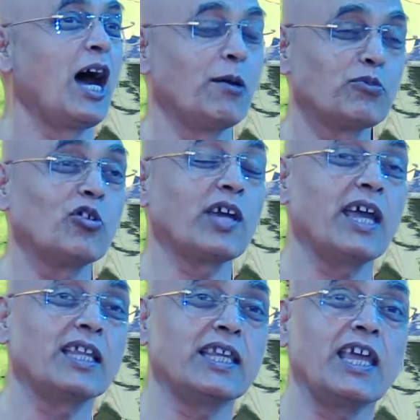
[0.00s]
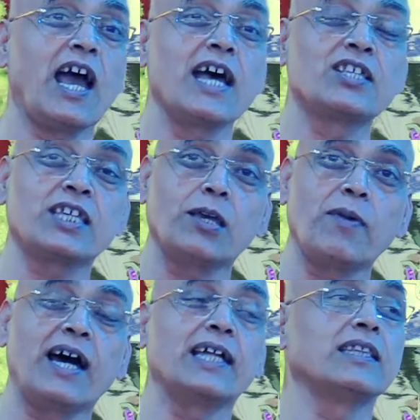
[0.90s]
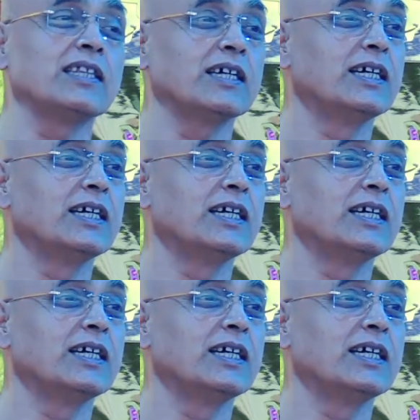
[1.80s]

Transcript: हम तो कहते हैं आज के बाद